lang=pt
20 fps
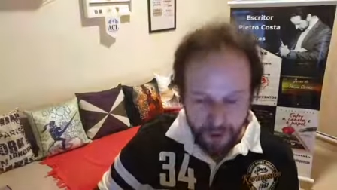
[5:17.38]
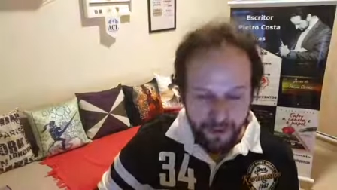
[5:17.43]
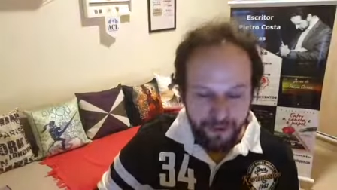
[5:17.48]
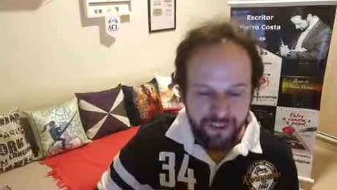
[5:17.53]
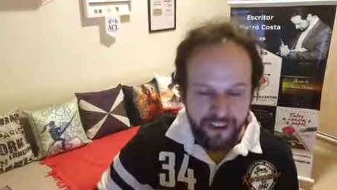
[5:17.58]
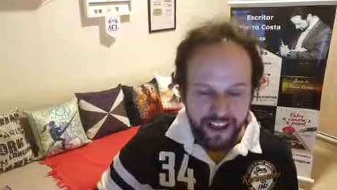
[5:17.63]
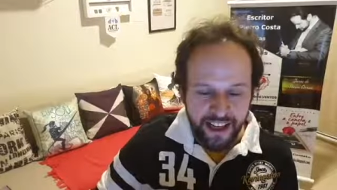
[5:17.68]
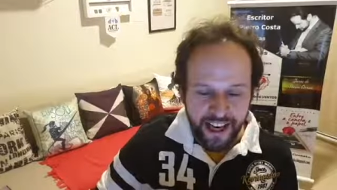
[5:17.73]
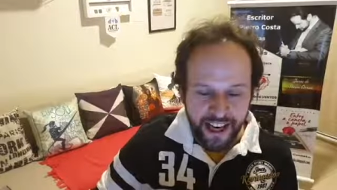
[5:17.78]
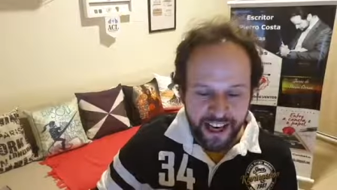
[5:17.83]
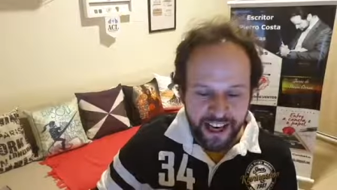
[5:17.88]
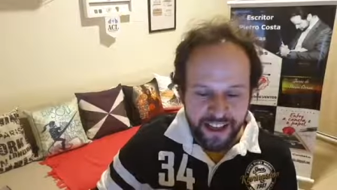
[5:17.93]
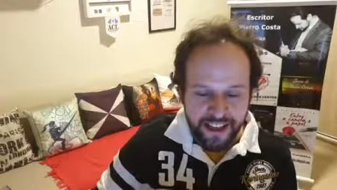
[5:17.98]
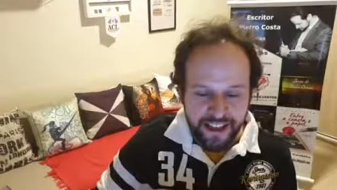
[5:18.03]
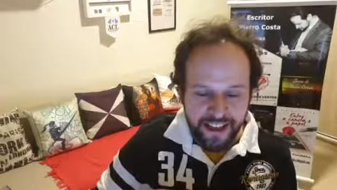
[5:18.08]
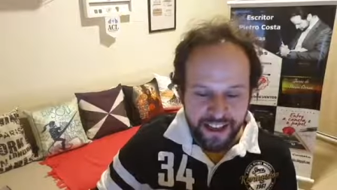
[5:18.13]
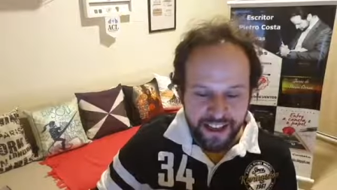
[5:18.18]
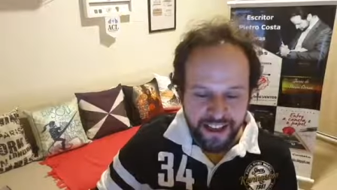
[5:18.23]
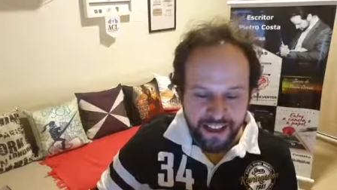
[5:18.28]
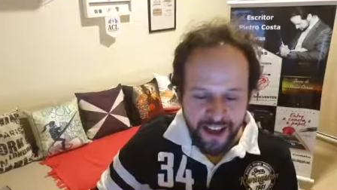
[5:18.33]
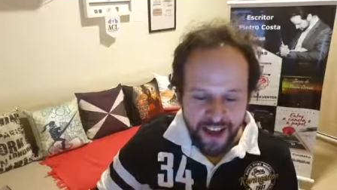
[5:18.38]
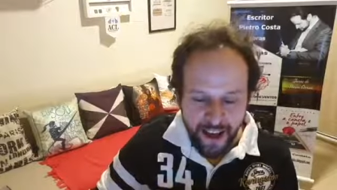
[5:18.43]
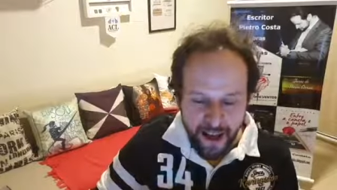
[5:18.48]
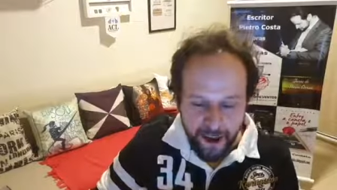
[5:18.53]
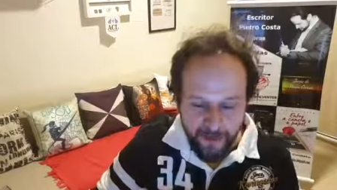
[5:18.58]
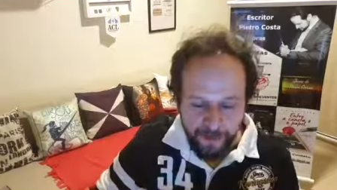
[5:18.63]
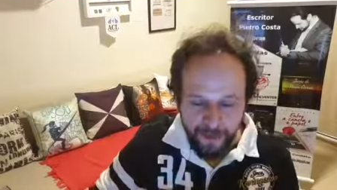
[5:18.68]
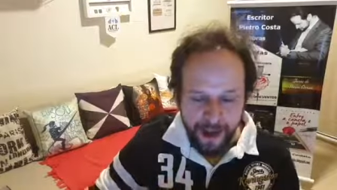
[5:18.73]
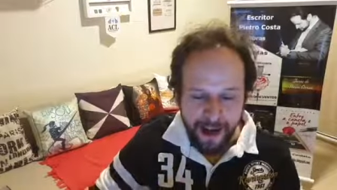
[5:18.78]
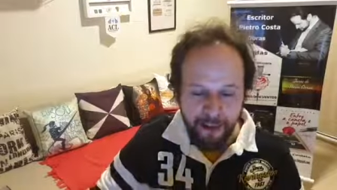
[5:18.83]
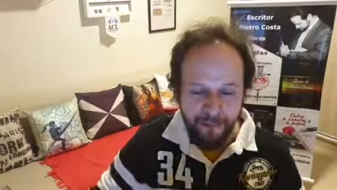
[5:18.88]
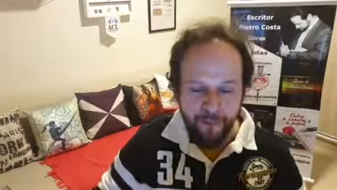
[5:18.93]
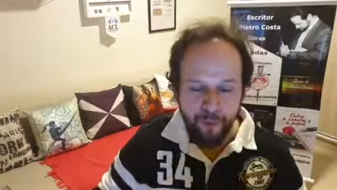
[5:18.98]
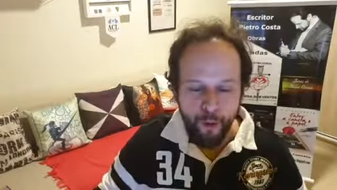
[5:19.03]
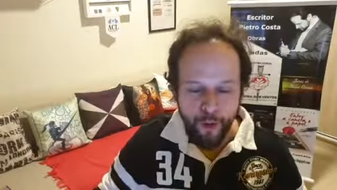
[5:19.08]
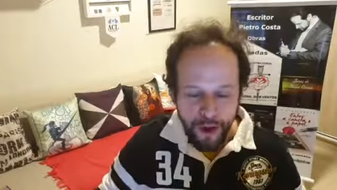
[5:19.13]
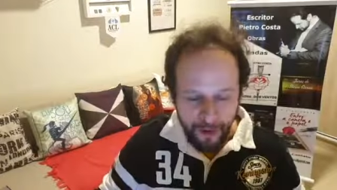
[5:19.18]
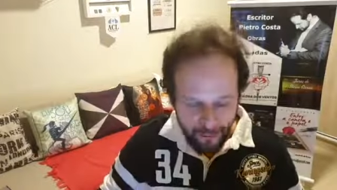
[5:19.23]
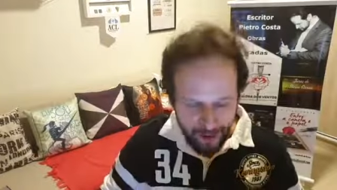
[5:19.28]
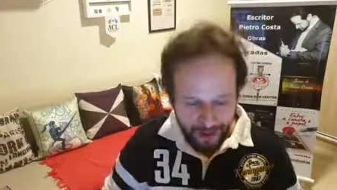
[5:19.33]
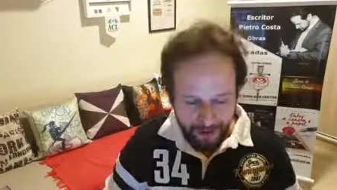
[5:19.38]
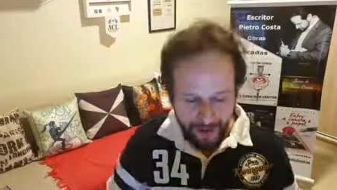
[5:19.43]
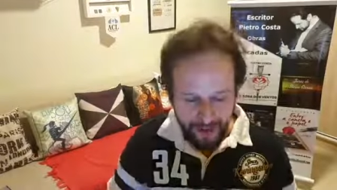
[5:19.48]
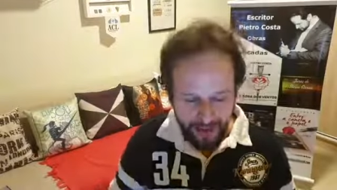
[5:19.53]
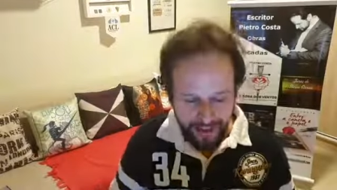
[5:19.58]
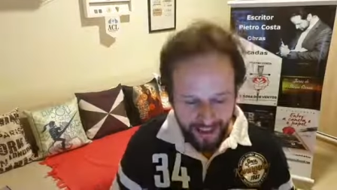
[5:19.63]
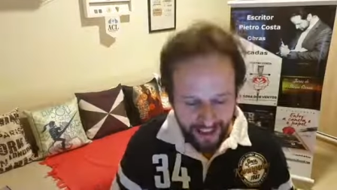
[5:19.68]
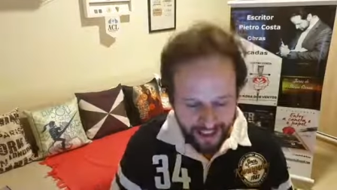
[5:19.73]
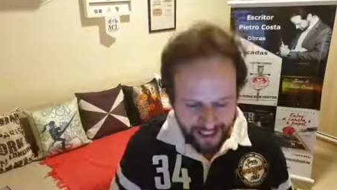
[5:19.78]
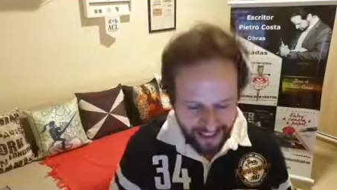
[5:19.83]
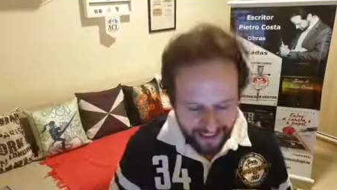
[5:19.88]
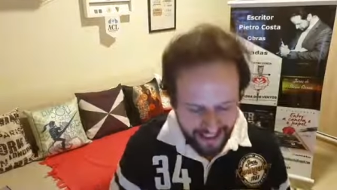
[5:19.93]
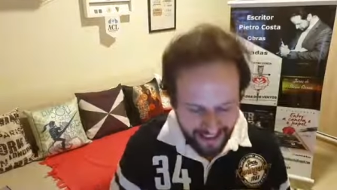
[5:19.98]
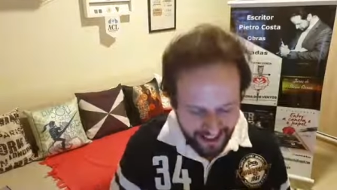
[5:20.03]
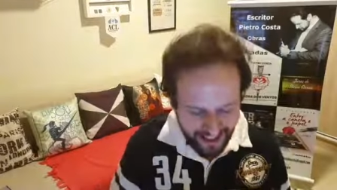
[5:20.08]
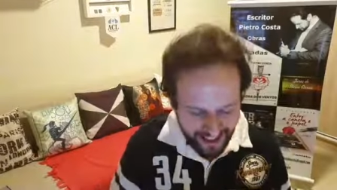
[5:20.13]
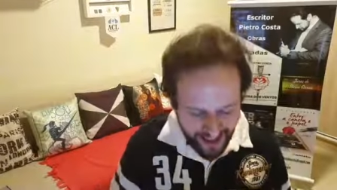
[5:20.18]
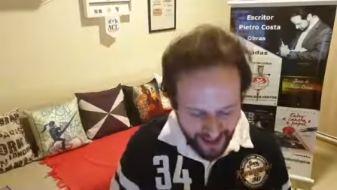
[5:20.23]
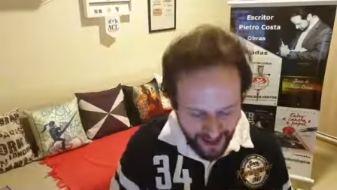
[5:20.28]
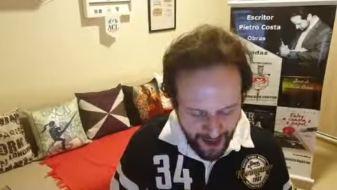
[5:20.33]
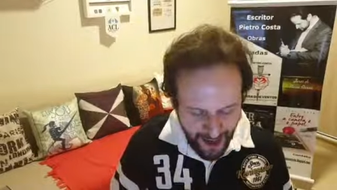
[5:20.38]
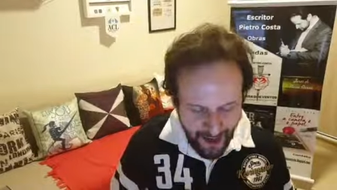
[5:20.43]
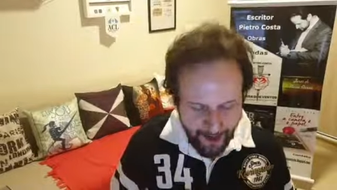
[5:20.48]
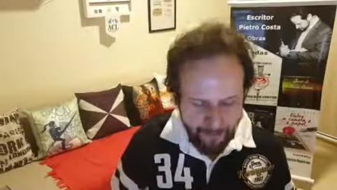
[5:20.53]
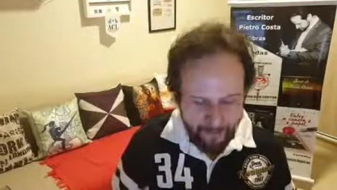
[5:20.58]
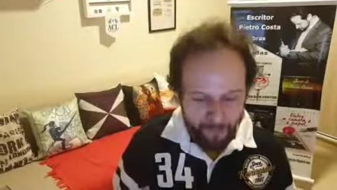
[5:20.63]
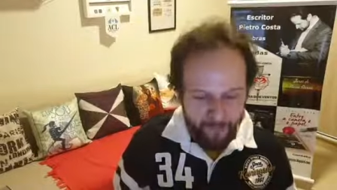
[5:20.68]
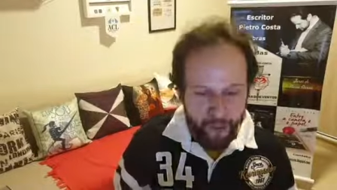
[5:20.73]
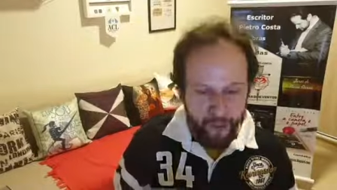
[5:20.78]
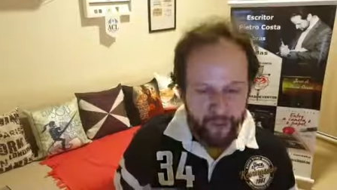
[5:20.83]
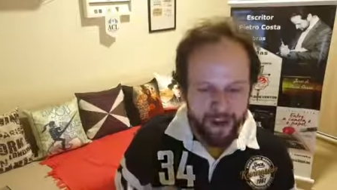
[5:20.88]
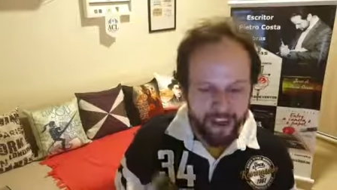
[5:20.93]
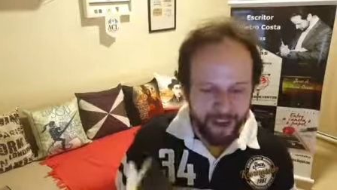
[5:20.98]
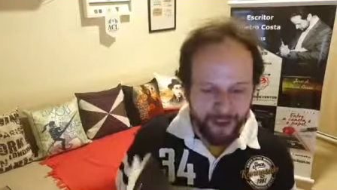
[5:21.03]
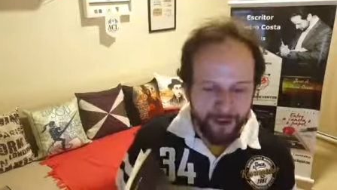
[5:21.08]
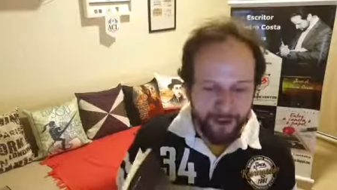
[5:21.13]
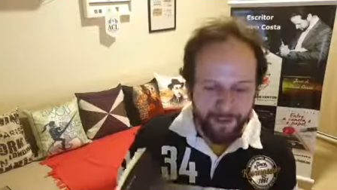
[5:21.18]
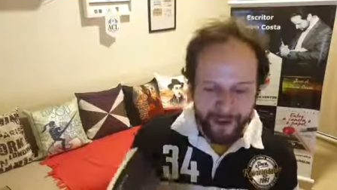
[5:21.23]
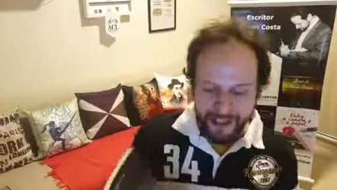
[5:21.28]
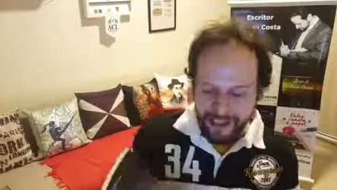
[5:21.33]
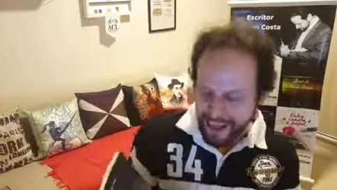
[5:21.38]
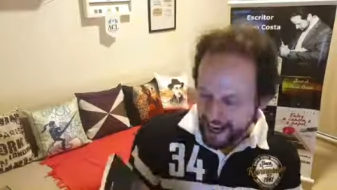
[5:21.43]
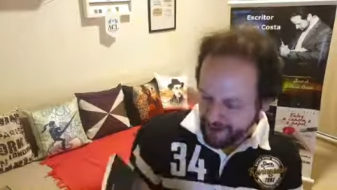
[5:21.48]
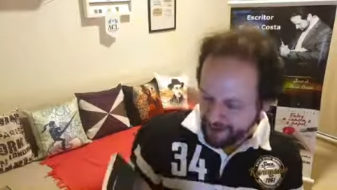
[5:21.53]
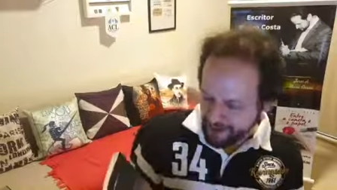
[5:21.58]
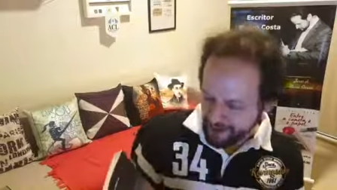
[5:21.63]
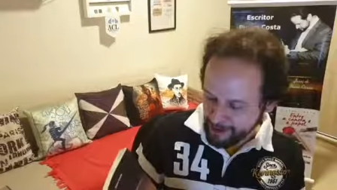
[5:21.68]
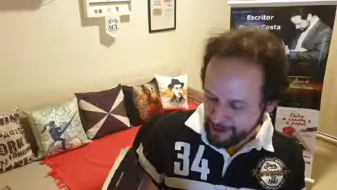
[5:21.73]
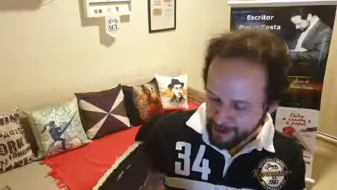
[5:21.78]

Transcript: eficaz para poemas mentais molhando a palavra.